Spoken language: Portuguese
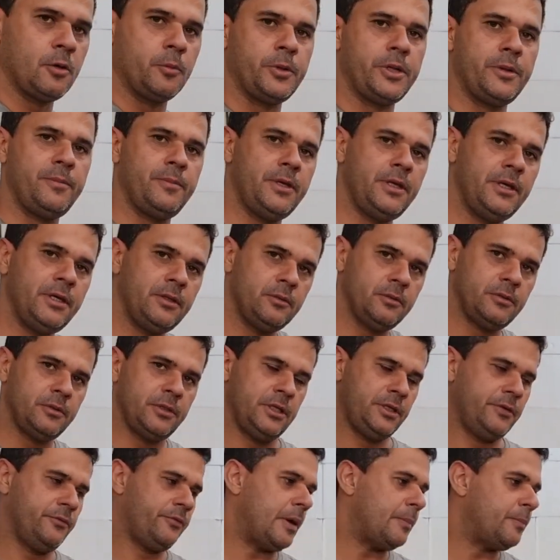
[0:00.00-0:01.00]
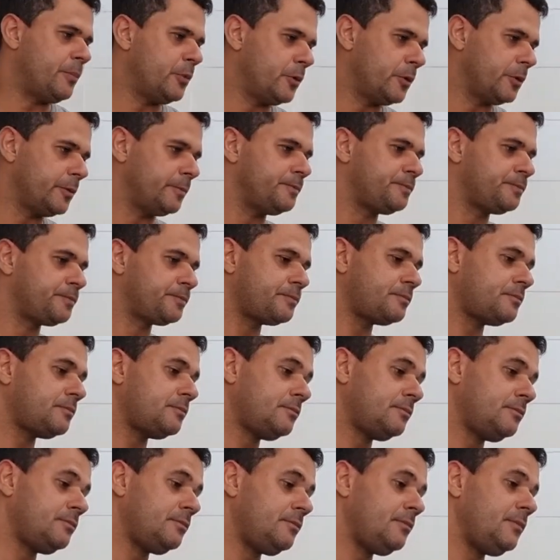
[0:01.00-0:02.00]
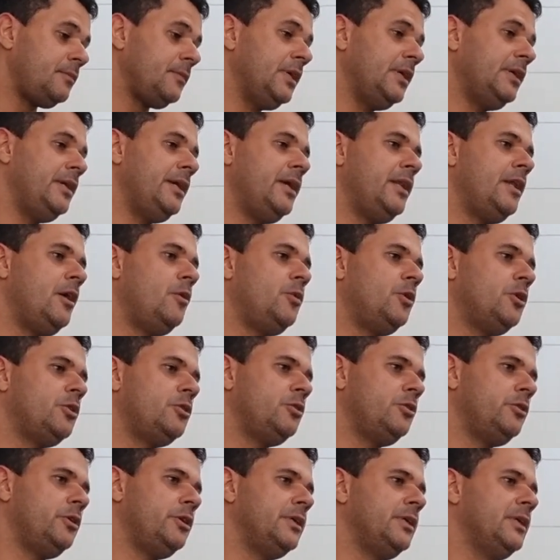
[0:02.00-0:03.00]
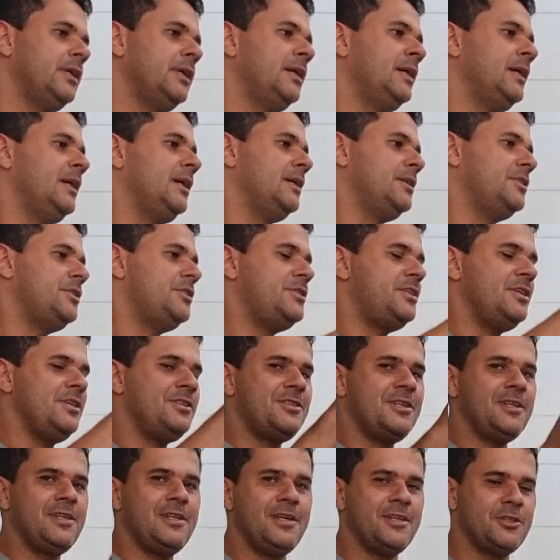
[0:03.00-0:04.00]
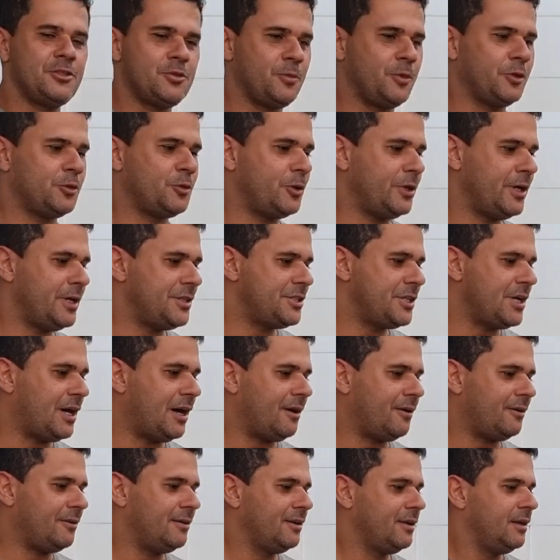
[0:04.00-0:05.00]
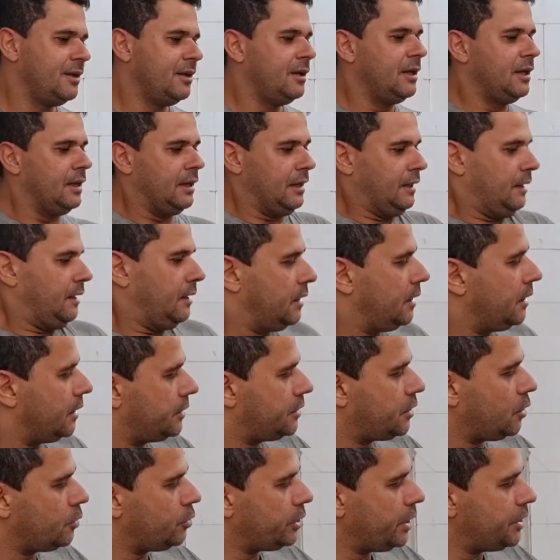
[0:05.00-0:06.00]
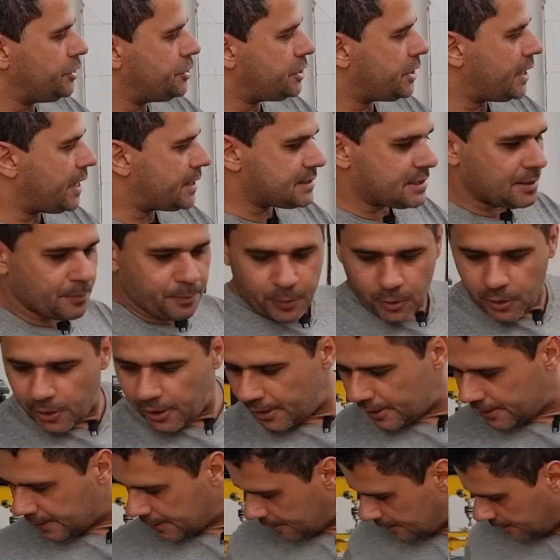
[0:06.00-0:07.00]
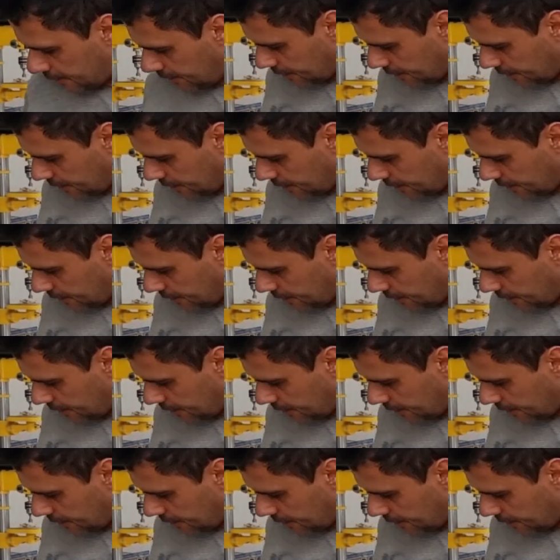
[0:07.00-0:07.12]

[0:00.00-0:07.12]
comprimido e vapor. E ele é um motor de 5 cilindros, um motor radial. Então eu tenho que tirar essa porca,